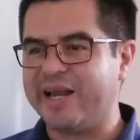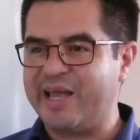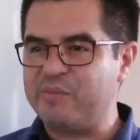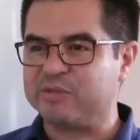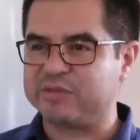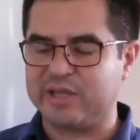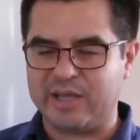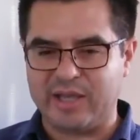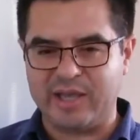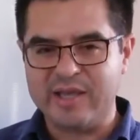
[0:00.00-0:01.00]
Creemos de
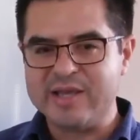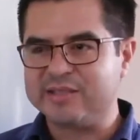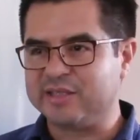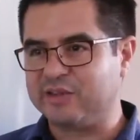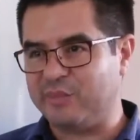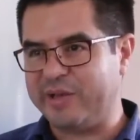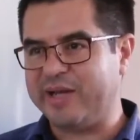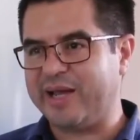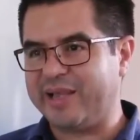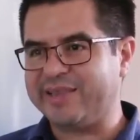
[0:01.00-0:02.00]
que
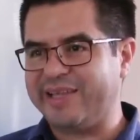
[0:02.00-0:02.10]
Centroamérica